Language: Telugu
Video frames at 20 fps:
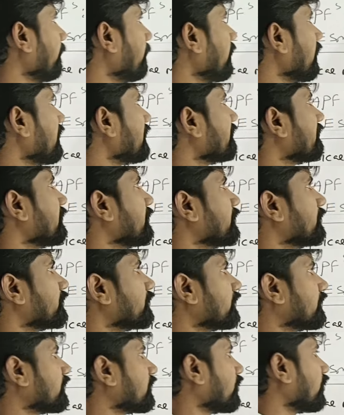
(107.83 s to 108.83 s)
కంప్లీట్ వ్యూ
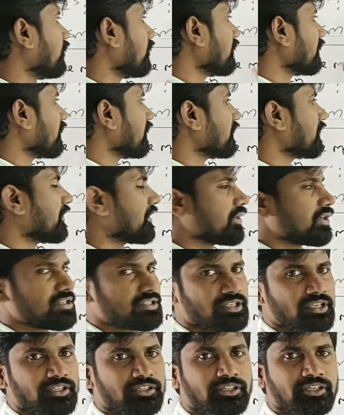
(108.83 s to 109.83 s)
టోటల్
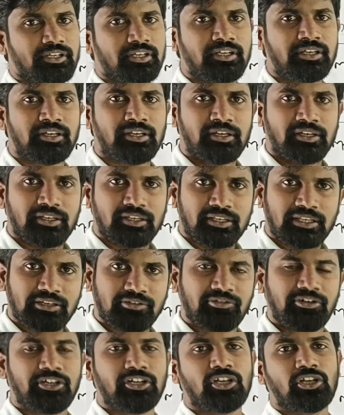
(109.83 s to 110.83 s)
డీటెయిల్స్ అయితే ఈ
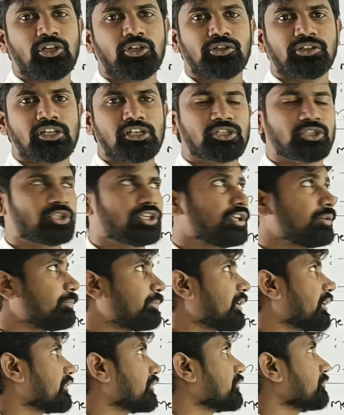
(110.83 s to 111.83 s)
వీడియోలో తెలుసుకునే
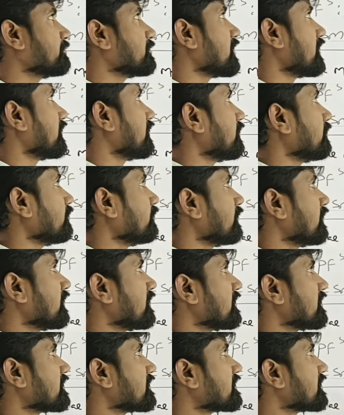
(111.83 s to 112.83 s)
ప్రయత్నం చేద్దాం
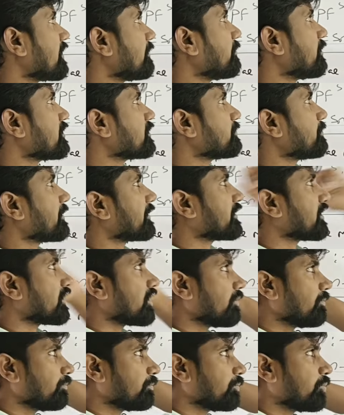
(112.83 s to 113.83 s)
సబ్ ఇన్స్పెక్టర్
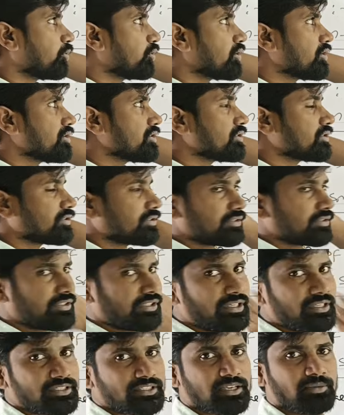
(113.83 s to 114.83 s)
ఆఫ్ పోలీస్
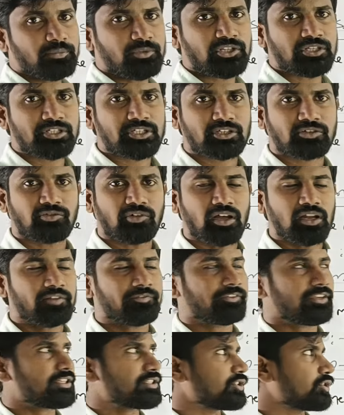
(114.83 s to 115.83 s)
దీనికి సంబంధించి
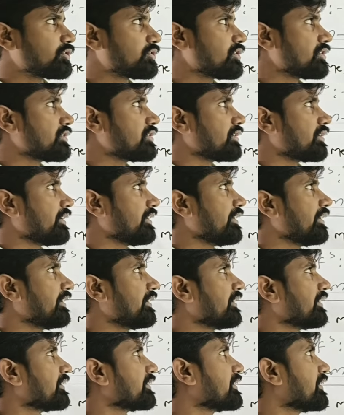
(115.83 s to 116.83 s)
క్వాలిఫికేషన్ వచ్చేసి
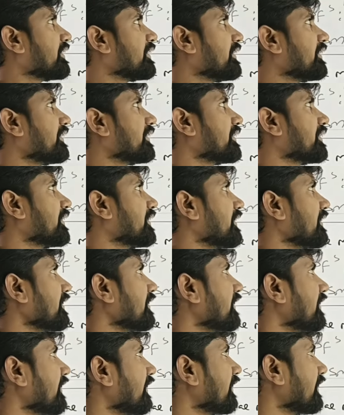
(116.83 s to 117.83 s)
ఎనీ డిగ్రీ
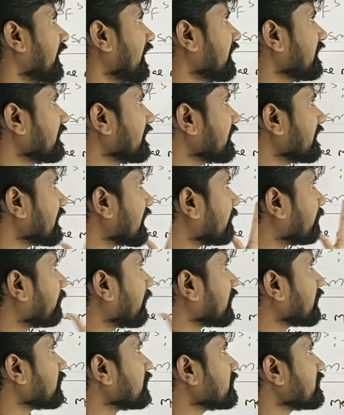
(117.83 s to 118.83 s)
అయితే
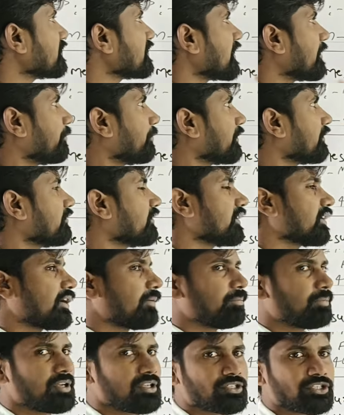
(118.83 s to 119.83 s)
ఎప్పటి నుంచి ఎప్పటి వరకు
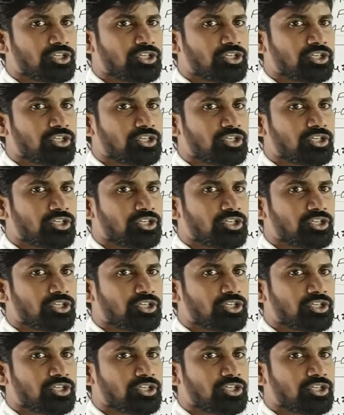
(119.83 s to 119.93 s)
అప్లై